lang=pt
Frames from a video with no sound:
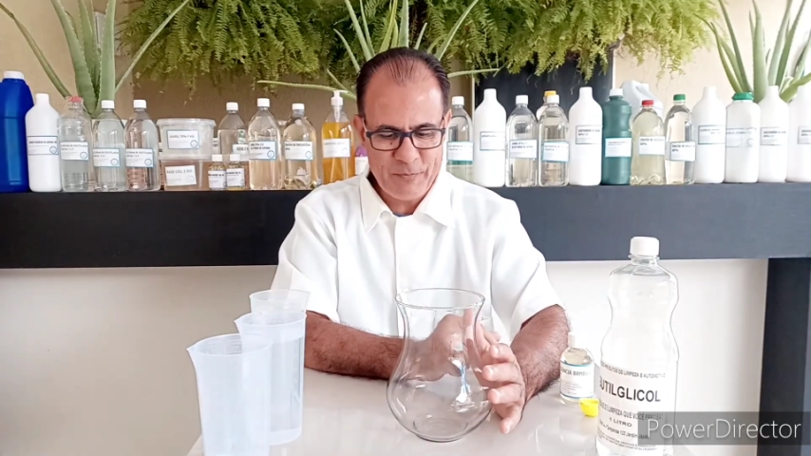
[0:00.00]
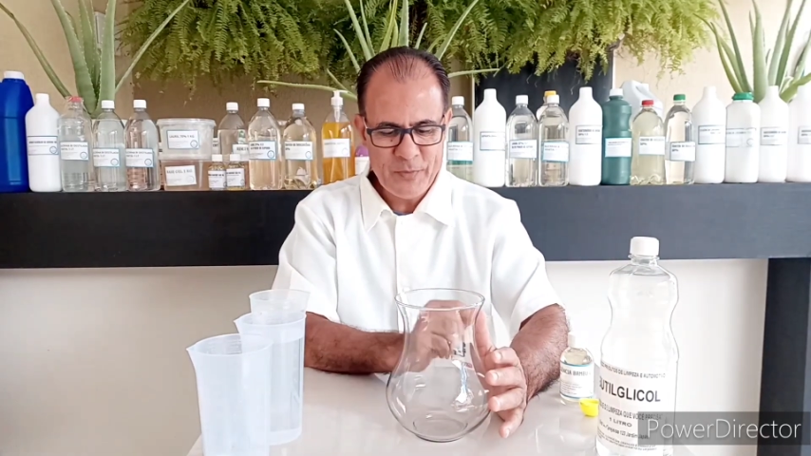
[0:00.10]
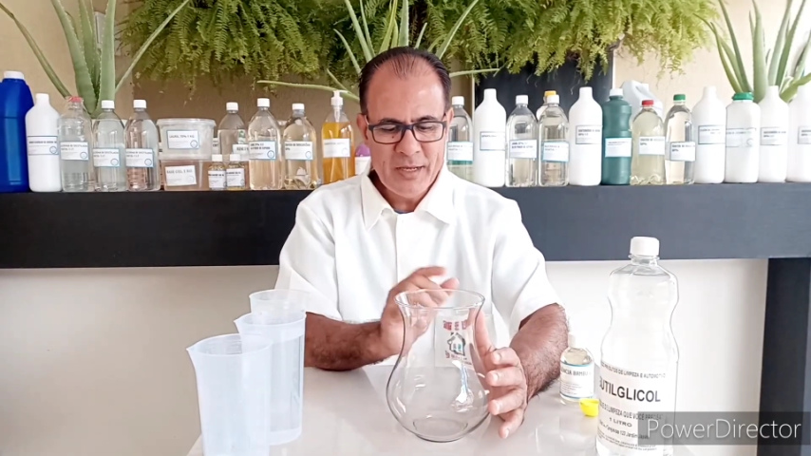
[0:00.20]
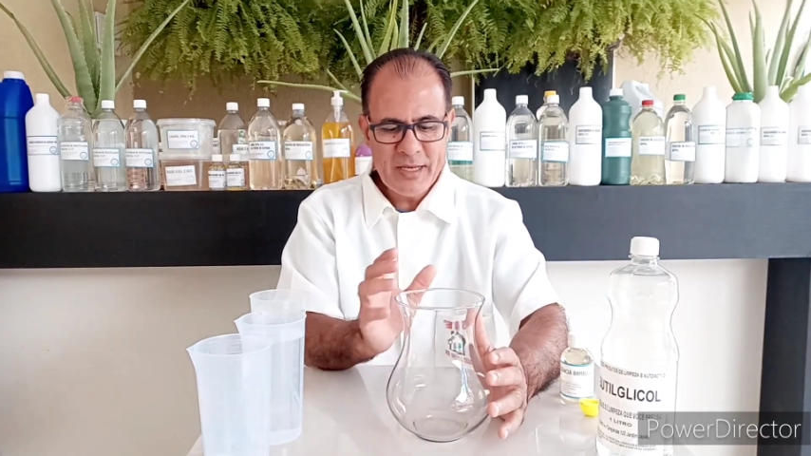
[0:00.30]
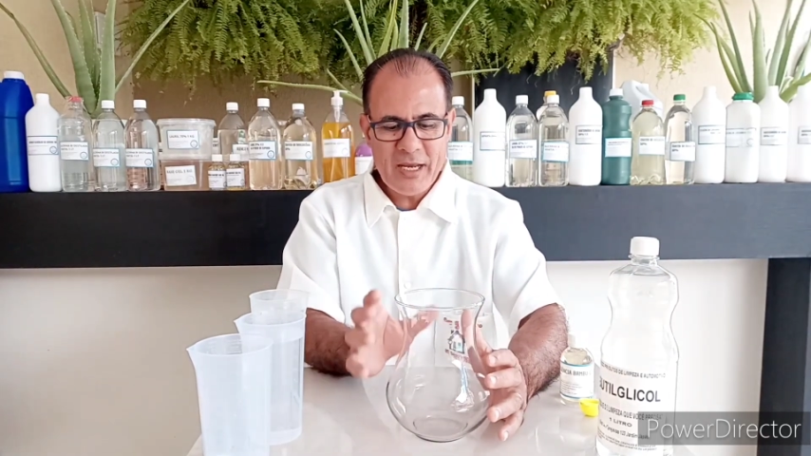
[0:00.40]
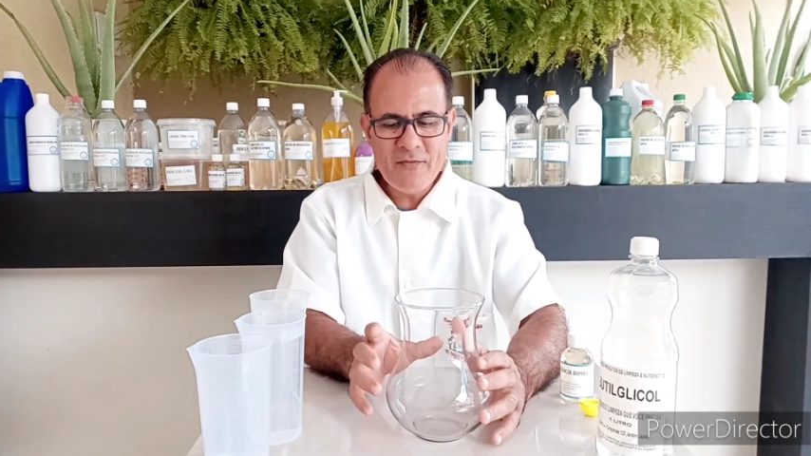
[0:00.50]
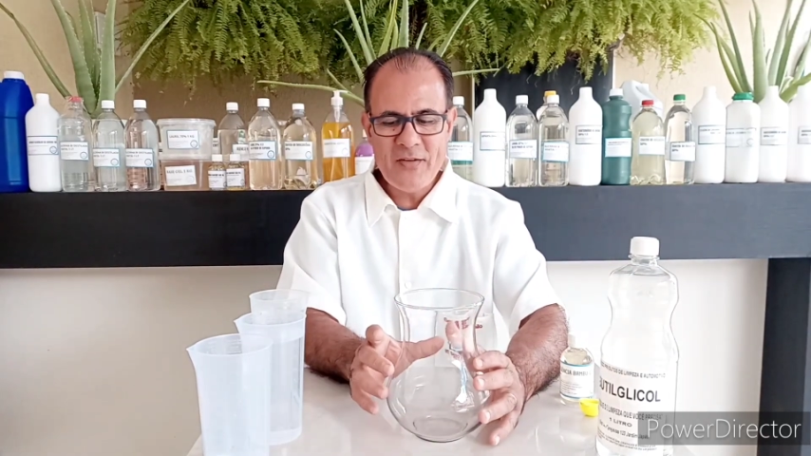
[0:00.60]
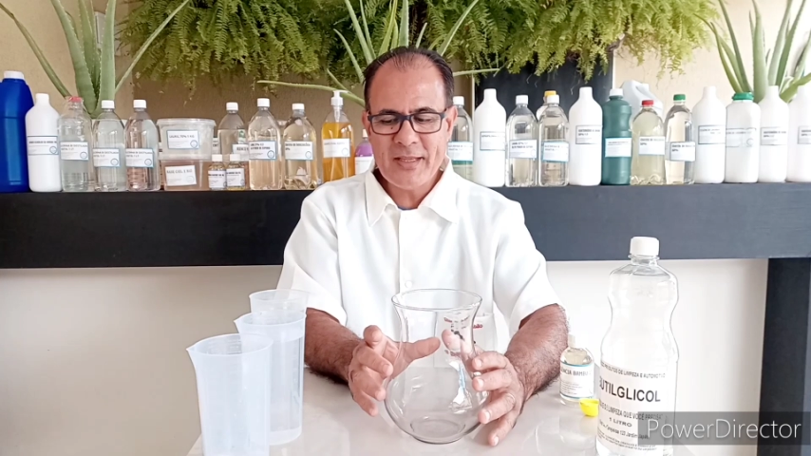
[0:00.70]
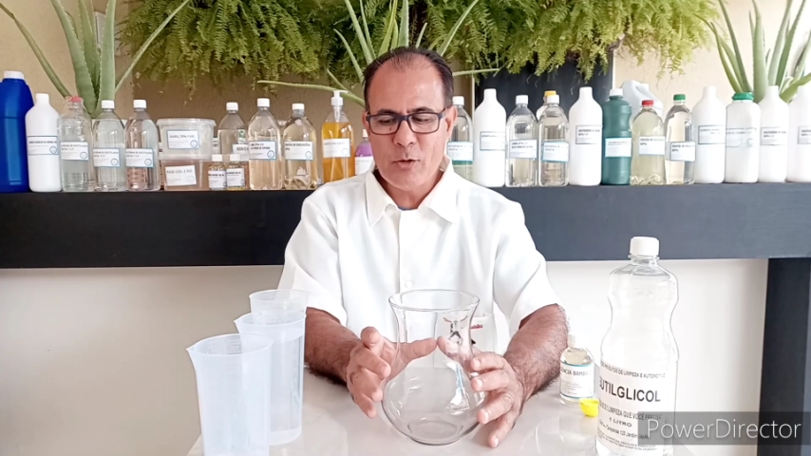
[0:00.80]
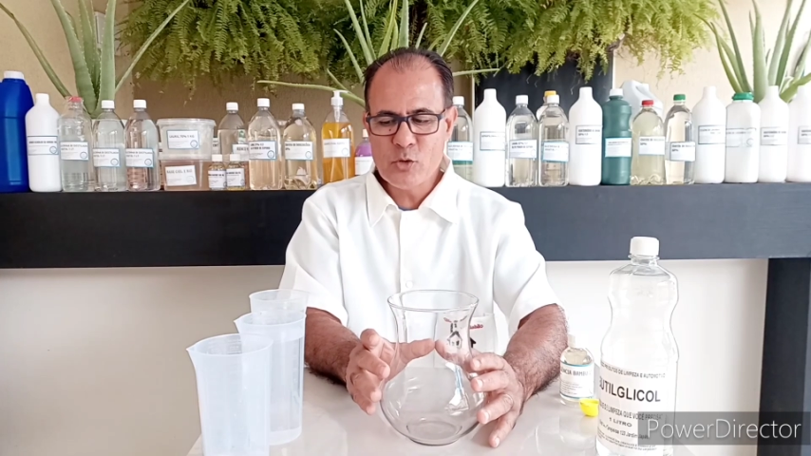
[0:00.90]
O que, que a gente
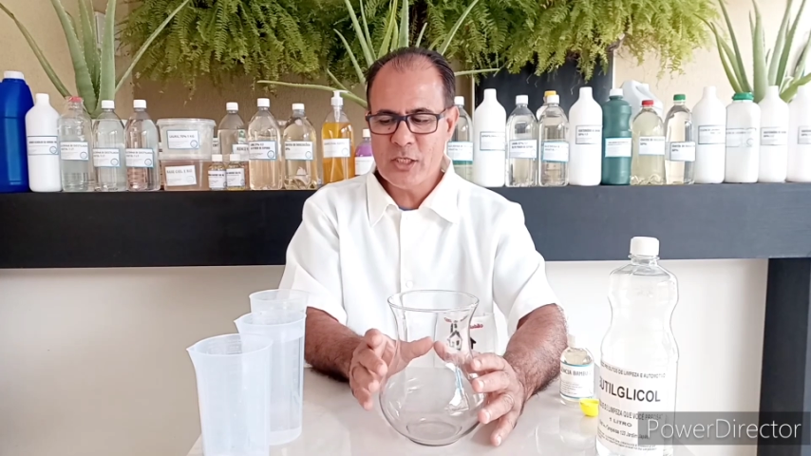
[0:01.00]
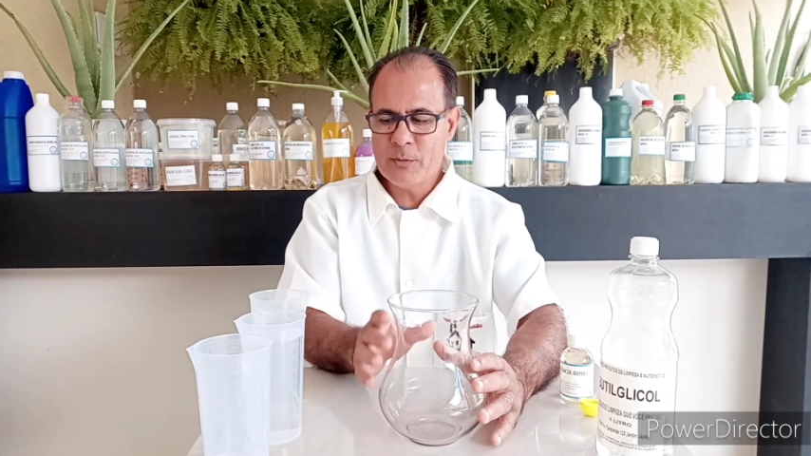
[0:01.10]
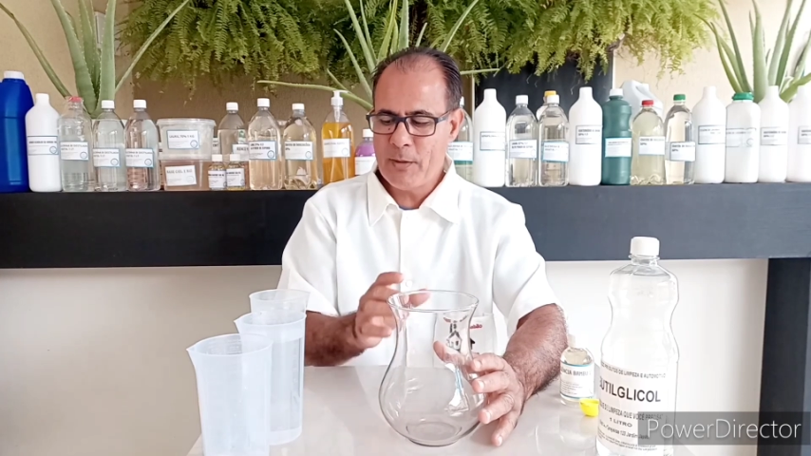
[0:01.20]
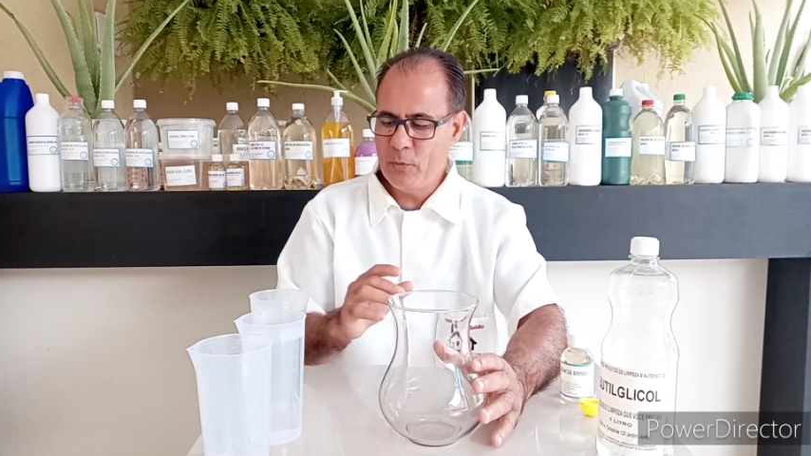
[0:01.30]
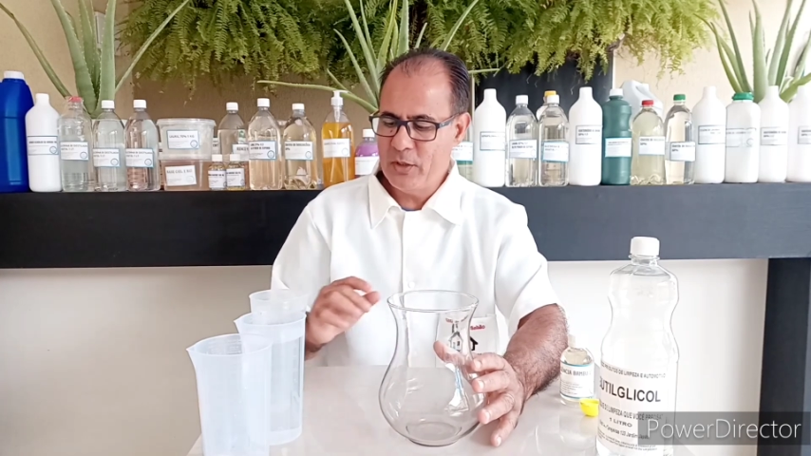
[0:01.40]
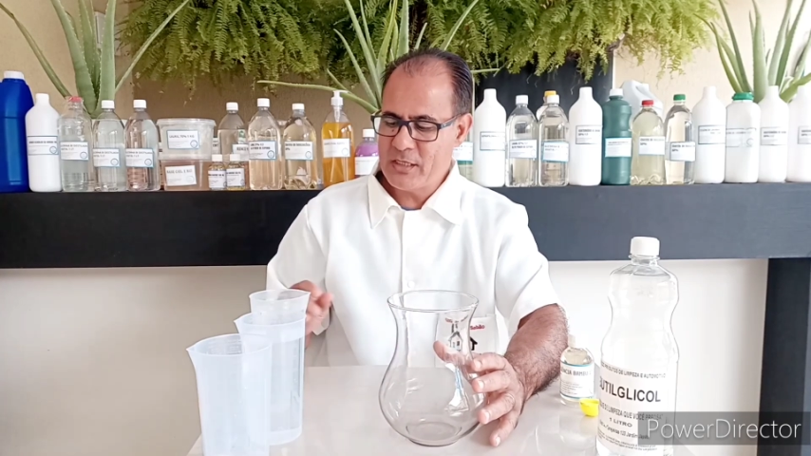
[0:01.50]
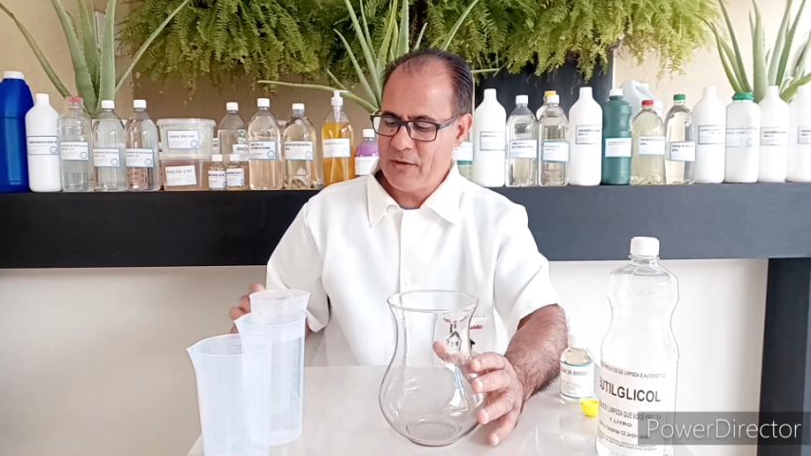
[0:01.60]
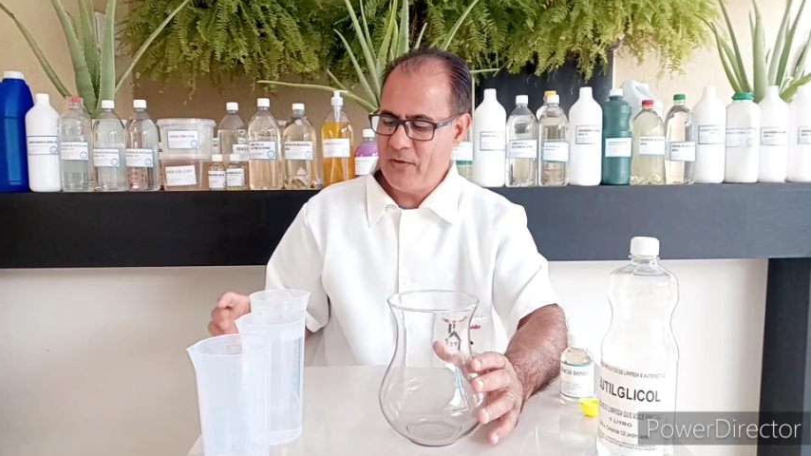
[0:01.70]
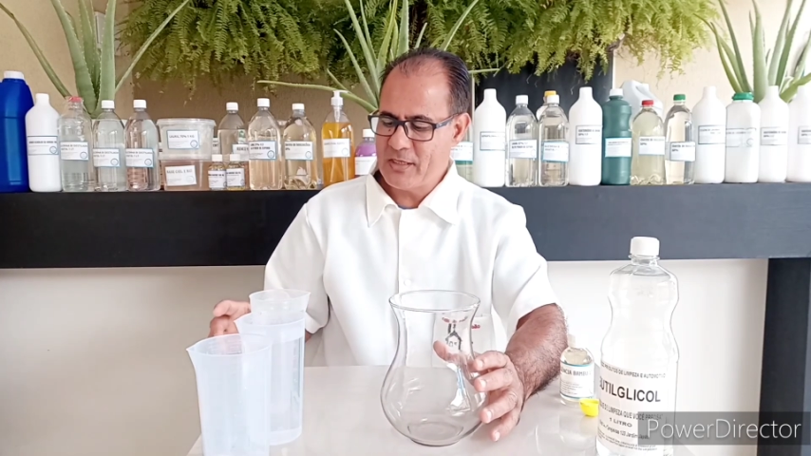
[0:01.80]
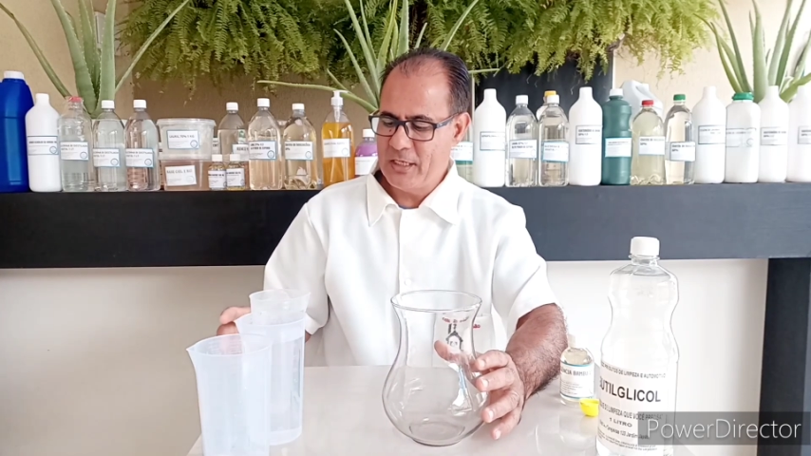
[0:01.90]
vai estar tá usando para poder estar
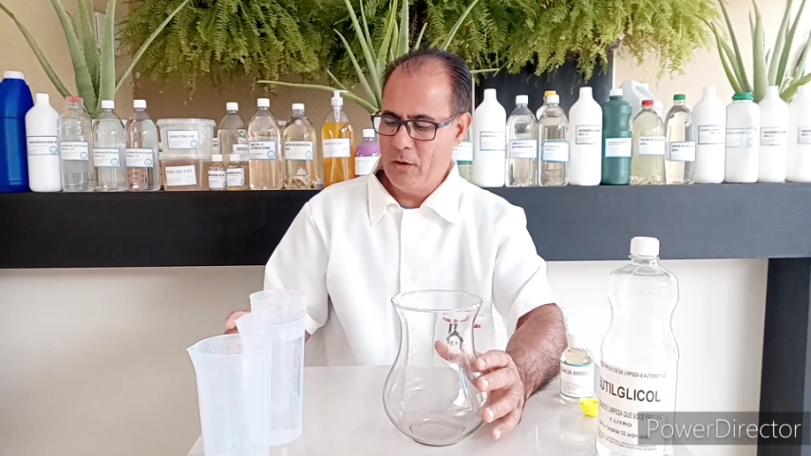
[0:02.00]
fazendo?